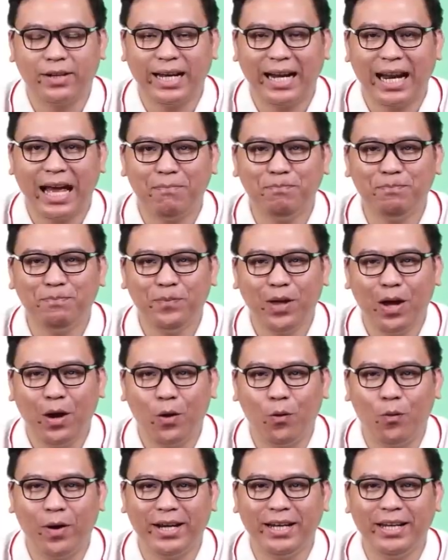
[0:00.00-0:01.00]
ดีครับ
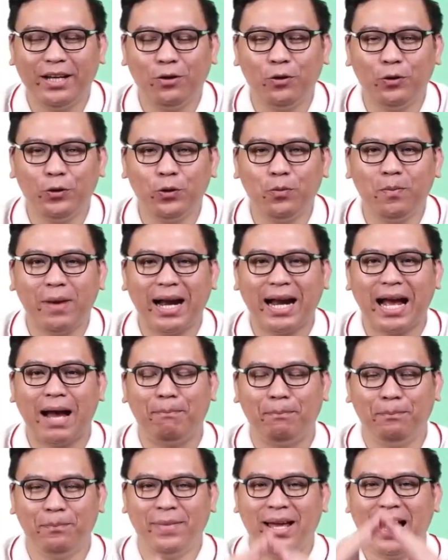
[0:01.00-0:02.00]
วันนี้ครูนุกมากั
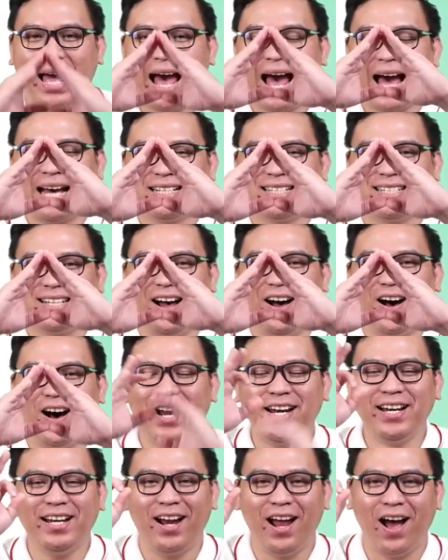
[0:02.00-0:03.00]
บอักษ
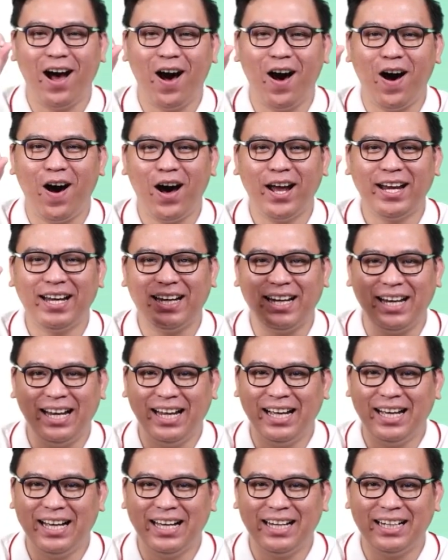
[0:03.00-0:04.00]
ร on
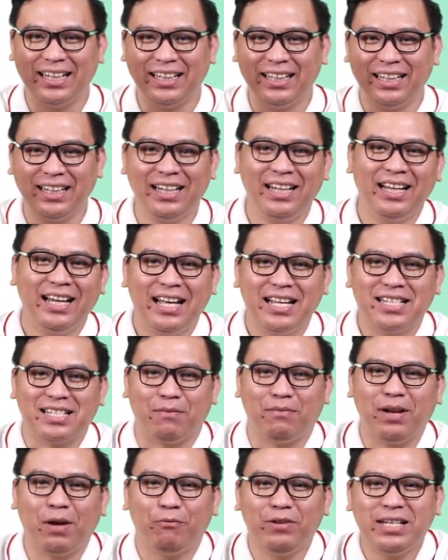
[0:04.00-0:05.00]
learn
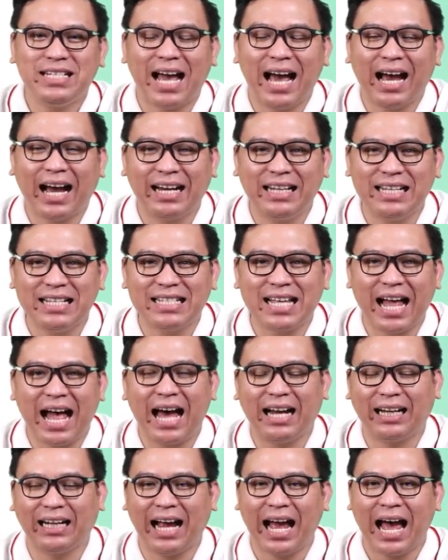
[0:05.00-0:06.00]
สำหรับวิชาคณิตศา
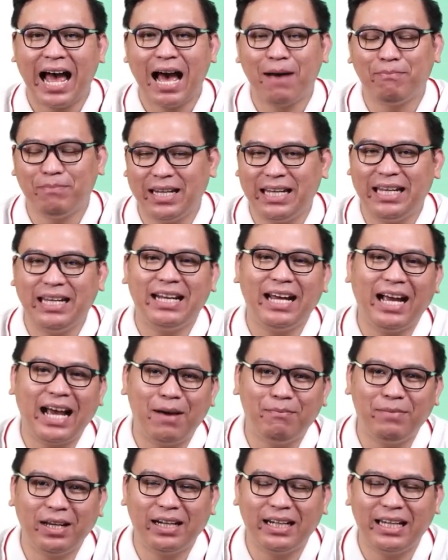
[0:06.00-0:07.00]
สตร์คาบนี้นะค
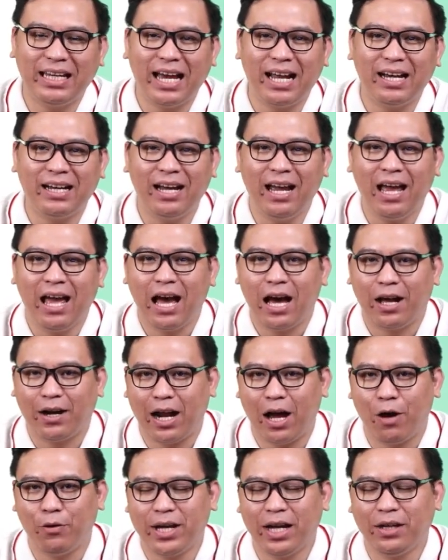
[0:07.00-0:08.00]
รับ นักเรียน
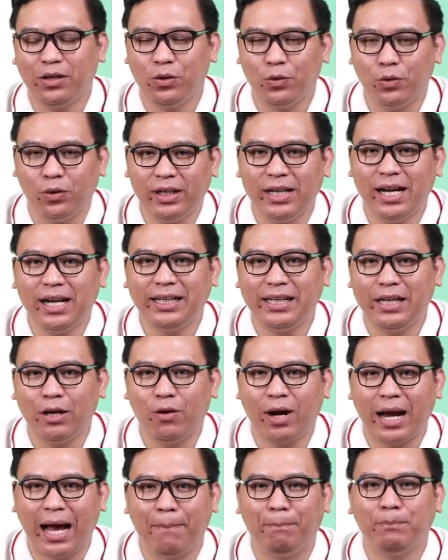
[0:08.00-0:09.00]
เรายังอยู่เรื่องเกี่
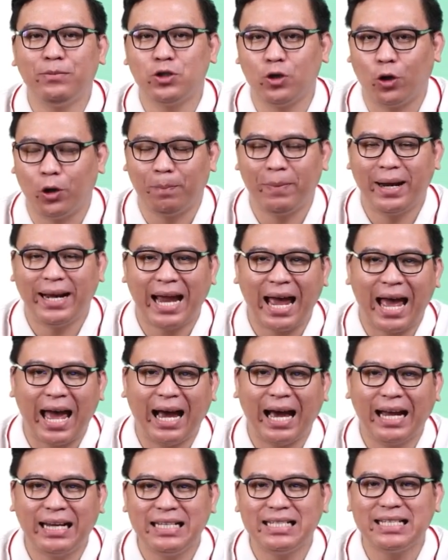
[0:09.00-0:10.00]
ยวกับโจทย์ปัญหา
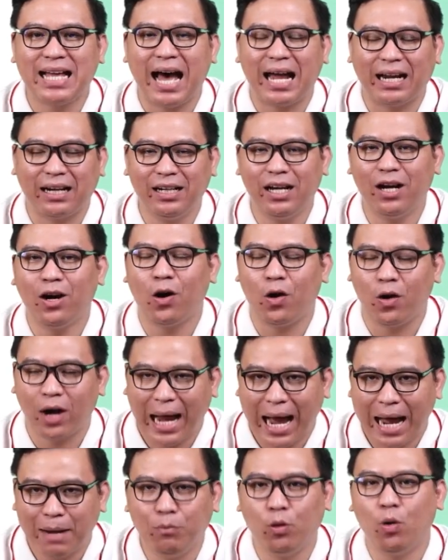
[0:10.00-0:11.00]
คณิตศาสตร์เรื่องของ
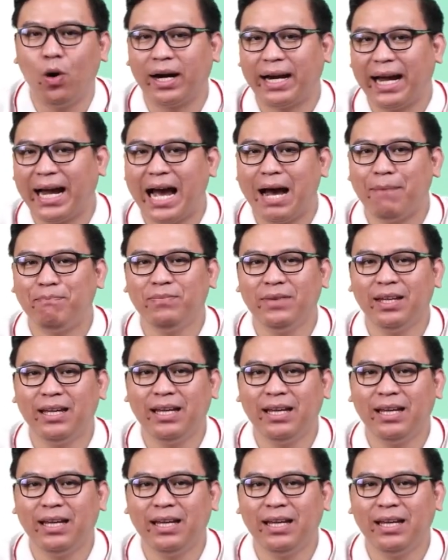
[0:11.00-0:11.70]
การบวกนะครับ